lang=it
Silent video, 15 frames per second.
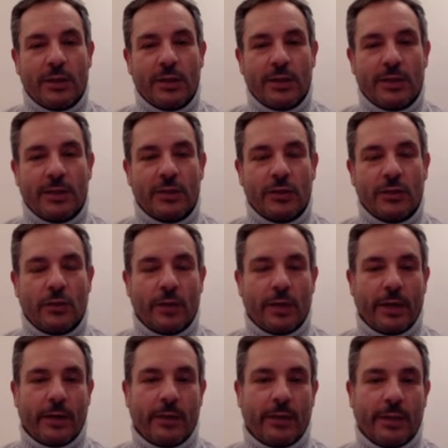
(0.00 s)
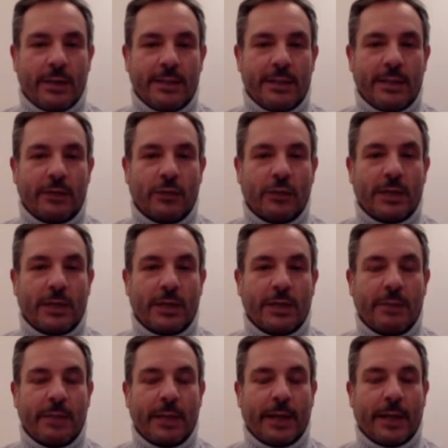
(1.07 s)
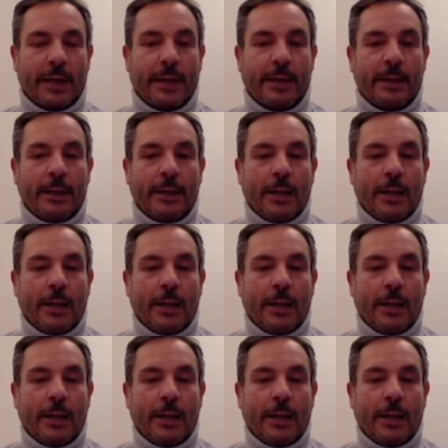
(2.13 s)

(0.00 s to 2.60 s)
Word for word: acceso e hanno iniziato ad aspirare.